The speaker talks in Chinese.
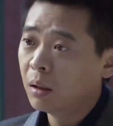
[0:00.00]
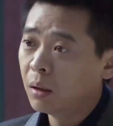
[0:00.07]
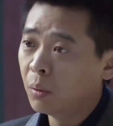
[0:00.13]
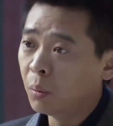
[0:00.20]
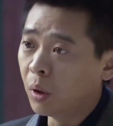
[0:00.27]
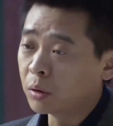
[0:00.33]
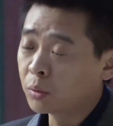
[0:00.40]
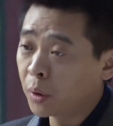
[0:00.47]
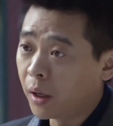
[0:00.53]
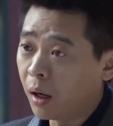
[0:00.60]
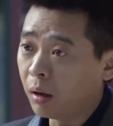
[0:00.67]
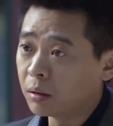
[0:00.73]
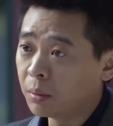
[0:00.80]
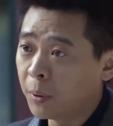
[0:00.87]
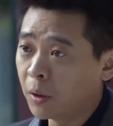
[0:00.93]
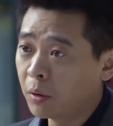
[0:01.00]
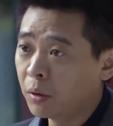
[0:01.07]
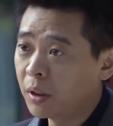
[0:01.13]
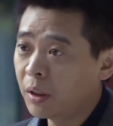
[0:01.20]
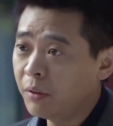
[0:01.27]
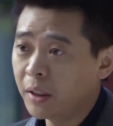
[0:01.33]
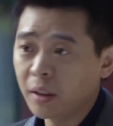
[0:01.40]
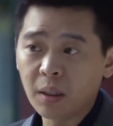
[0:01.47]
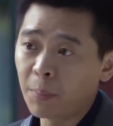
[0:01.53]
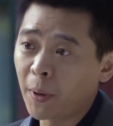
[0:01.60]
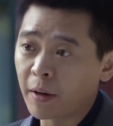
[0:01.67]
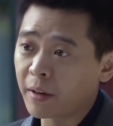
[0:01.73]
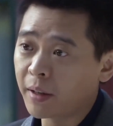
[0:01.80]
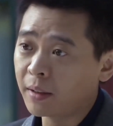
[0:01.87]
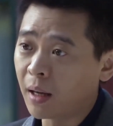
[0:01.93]
我最好的朋友因为你被
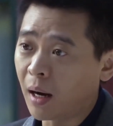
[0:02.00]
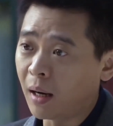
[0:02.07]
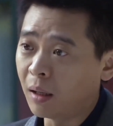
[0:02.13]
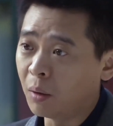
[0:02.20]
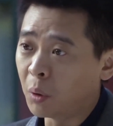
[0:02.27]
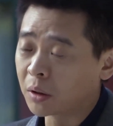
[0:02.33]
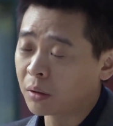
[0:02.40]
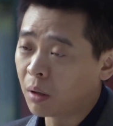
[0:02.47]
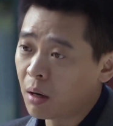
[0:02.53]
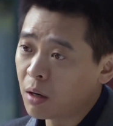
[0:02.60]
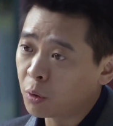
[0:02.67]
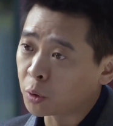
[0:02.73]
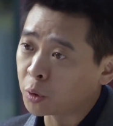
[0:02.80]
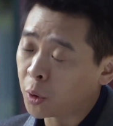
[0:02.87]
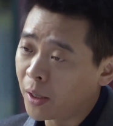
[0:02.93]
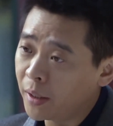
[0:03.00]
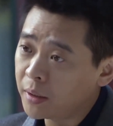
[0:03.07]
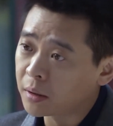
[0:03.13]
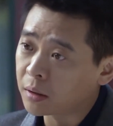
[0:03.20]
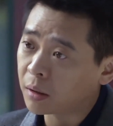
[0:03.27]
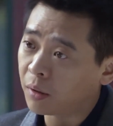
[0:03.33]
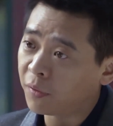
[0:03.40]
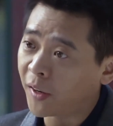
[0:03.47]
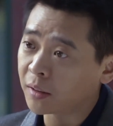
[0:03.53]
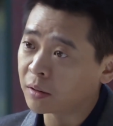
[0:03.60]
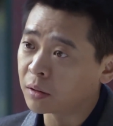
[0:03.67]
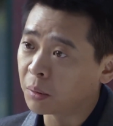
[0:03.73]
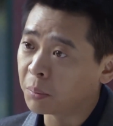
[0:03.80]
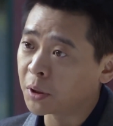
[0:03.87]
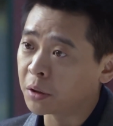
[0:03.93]
人给打了，我当然有权利知道发生
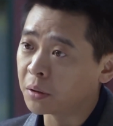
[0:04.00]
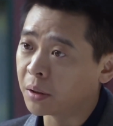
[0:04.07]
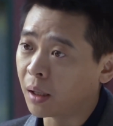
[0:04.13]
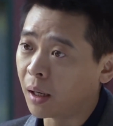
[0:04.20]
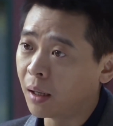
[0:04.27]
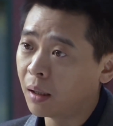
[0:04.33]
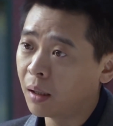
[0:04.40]
什么事情了。